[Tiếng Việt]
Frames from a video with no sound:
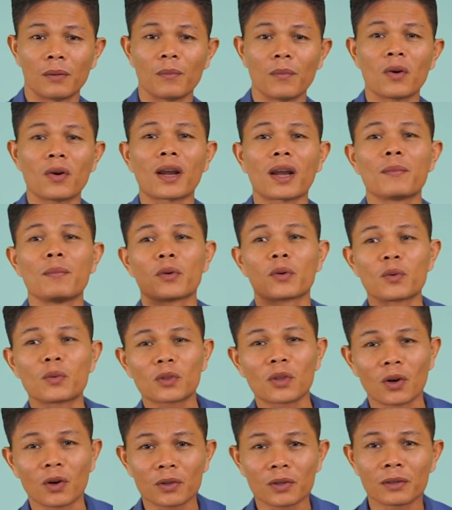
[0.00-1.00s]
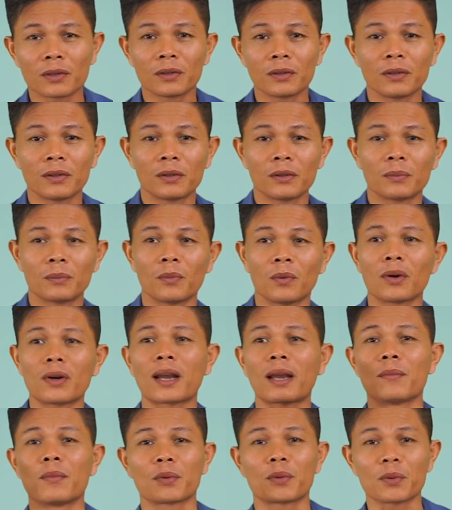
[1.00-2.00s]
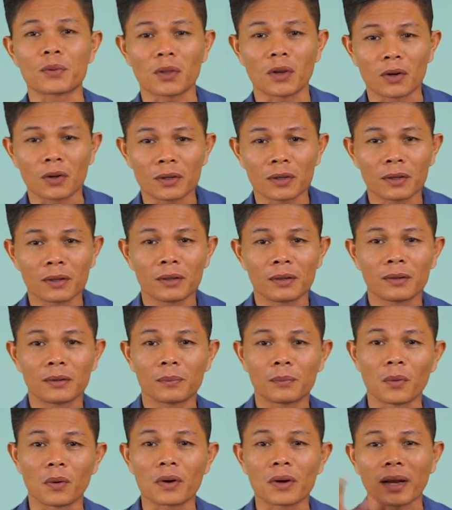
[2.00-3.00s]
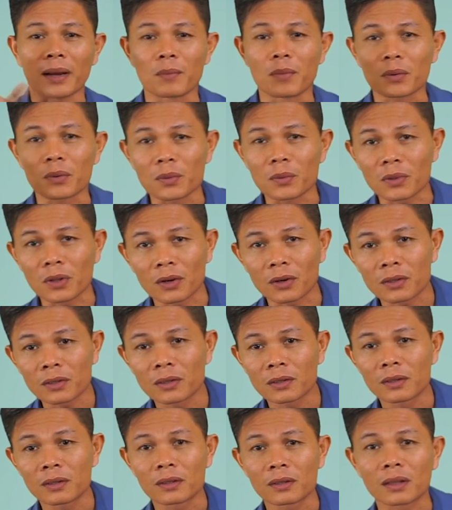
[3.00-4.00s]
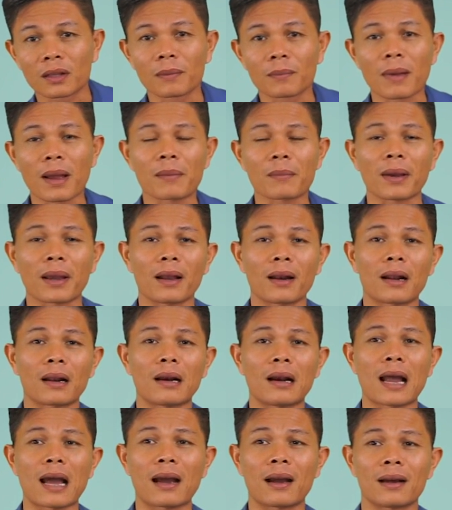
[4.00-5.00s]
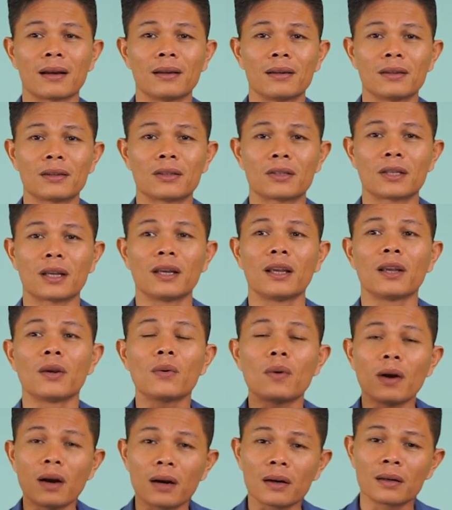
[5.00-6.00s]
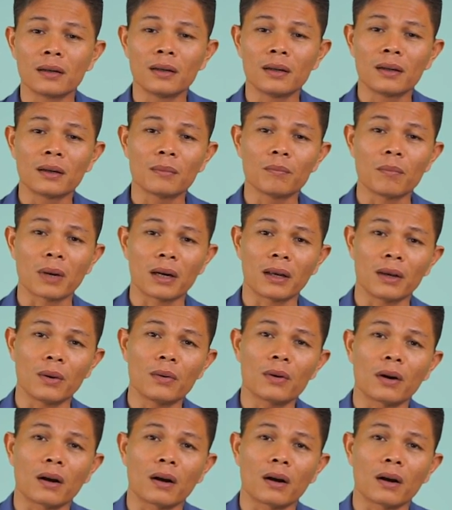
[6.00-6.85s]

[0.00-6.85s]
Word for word: mỗi ngày một chút thôi mỗi ngày một chút thôi mỗi ngày một chút thôi thì ba mẹ lần lần sẽ hiểu hơn mình hiểu